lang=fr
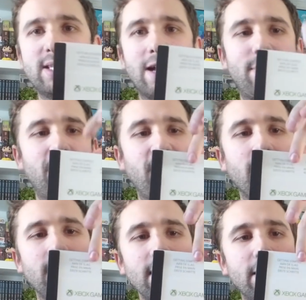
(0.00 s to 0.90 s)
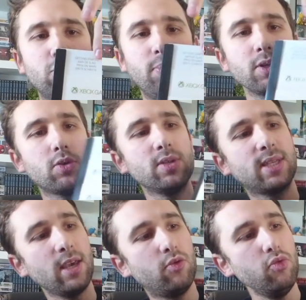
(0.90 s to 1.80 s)
ça va pas le faire. Et je pense que ce
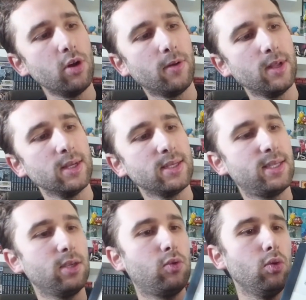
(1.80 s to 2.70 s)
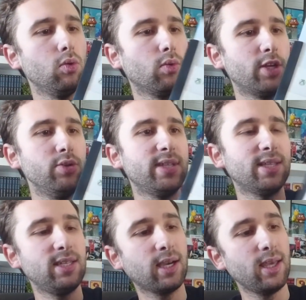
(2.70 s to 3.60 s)
qui est cool, c'est que on a juste à
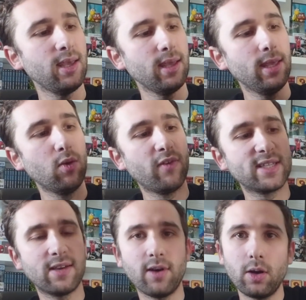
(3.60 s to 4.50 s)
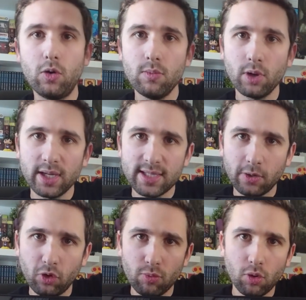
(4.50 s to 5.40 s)
tirer et on va savoir comment
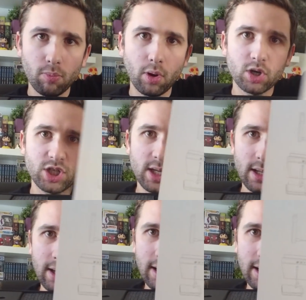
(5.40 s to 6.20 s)
exactement brancher